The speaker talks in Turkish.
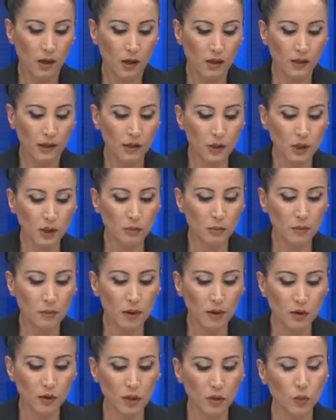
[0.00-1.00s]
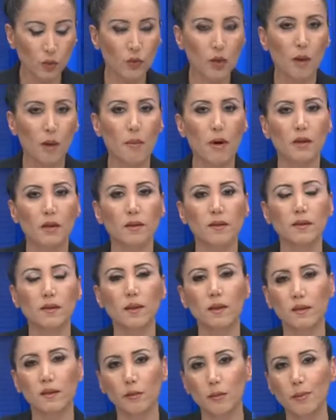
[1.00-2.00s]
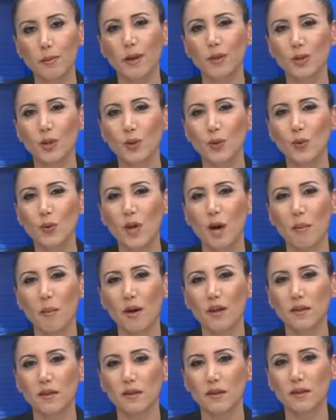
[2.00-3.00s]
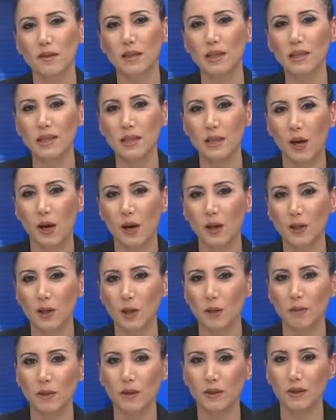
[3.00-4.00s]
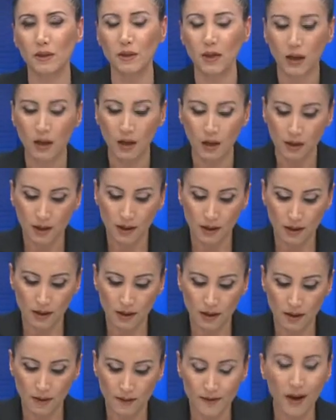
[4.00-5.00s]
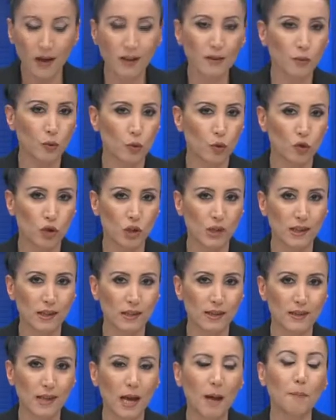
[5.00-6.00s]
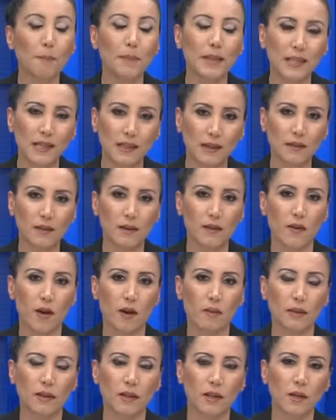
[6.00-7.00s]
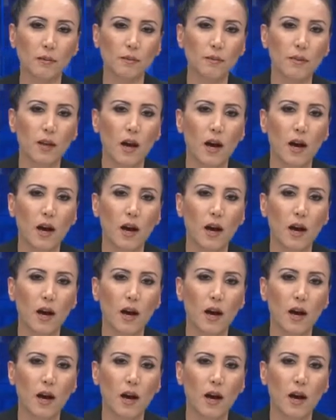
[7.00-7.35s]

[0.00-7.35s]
Geçelim bir başka gündem maddesine. Aslında bir başka gündem maddesi değil yine AKP'nin e, rant projelerinden biriyle devam edelim.